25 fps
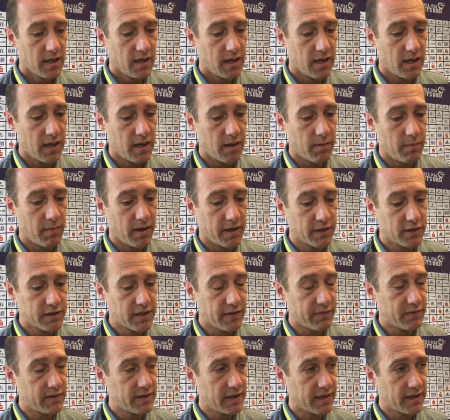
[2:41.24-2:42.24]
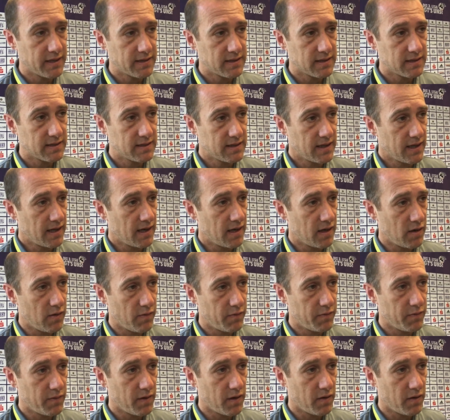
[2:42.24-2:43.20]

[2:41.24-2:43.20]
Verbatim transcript: ein Steppen Tigges ist, der auf,